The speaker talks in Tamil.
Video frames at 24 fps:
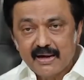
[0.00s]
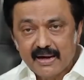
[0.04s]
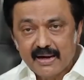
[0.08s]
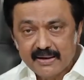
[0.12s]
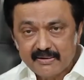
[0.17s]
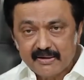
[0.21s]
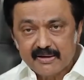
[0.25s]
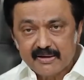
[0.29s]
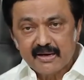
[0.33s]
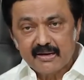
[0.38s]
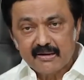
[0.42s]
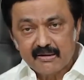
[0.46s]

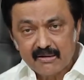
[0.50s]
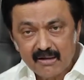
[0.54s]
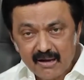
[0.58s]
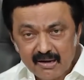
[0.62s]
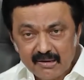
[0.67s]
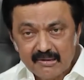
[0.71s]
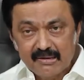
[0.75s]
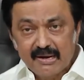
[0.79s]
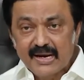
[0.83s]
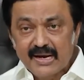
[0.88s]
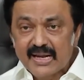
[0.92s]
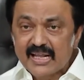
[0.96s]
அன்றைய நாள்
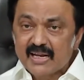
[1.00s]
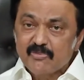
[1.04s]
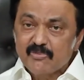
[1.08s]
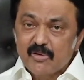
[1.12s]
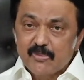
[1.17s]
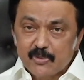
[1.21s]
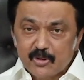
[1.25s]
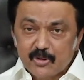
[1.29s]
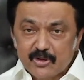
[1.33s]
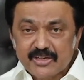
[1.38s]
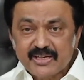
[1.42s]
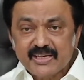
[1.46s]
நள்ளிரவு
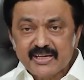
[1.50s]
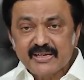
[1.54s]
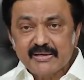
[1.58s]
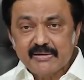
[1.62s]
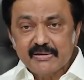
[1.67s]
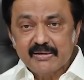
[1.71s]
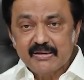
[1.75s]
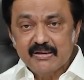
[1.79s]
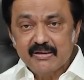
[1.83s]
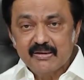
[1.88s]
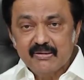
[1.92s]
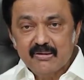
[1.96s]
முழுக்க
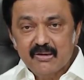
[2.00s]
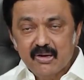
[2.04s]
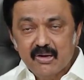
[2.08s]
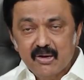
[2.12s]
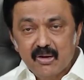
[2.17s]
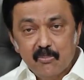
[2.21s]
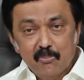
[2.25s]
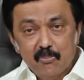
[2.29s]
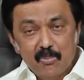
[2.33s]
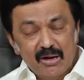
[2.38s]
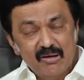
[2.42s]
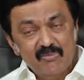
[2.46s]

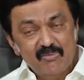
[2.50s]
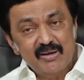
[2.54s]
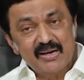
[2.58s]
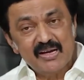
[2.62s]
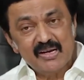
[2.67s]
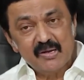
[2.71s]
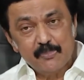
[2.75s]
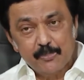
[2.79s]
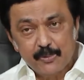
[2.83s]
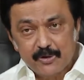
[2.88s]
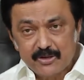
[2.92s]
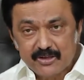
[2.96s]

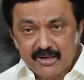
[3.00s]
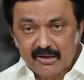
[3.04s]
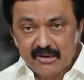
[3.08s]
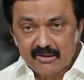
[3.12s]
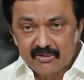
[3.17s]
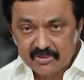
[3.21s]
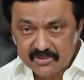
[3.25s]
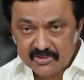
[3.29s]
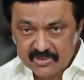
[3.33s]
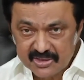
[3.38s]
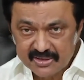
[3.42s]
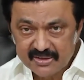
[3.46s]
பல்வேறு
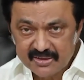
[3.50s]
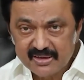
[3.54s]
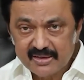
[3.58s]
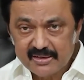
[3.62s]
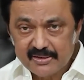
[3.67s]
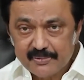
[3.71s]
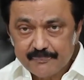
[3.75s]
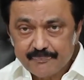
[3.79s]
பகுதிகளுக்கும் சென்று